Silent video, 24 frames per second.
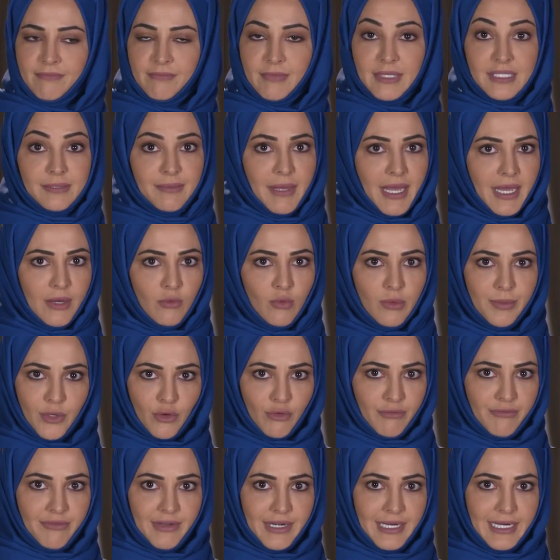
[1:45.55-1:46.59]
بس ما حلوه
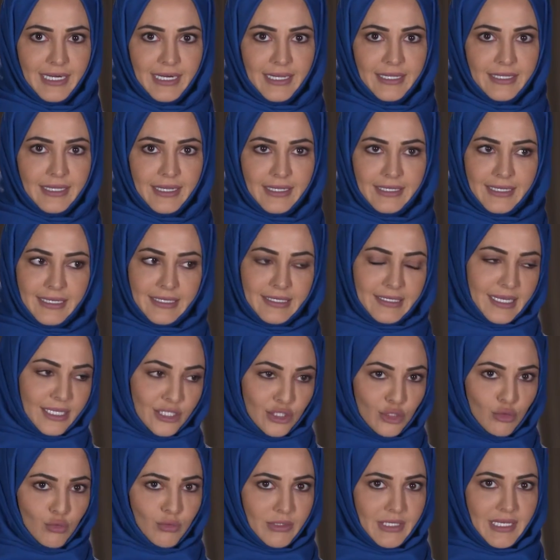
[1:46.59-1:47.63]
منكم فريق الاعداد يعني
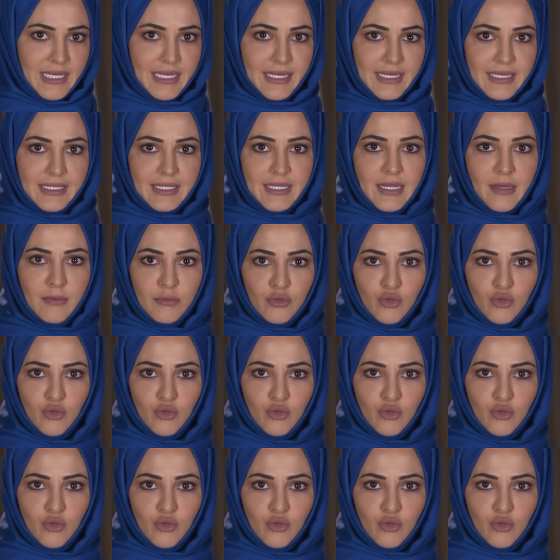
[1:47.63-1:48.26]
تخجلوني هيك قدام